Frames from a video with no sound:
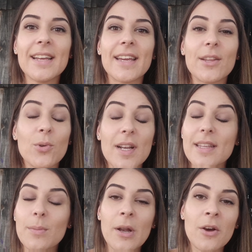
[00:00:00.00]
Et donc les
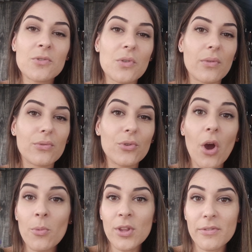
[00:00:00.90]
démêlants sont venus
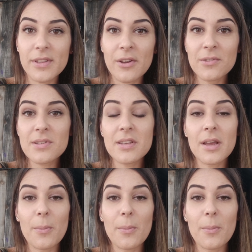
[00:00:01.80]
comme une évidence.